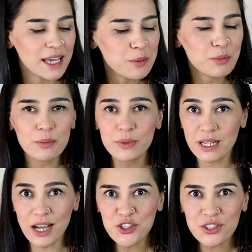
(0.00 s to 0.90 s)
Emma
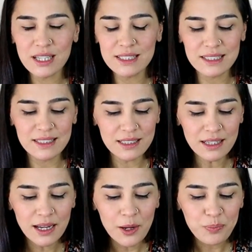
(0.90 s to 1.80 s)
bir aşk
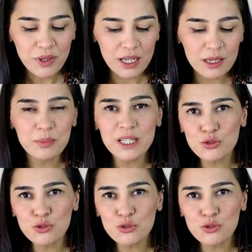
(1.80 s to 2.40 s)
kadını. E,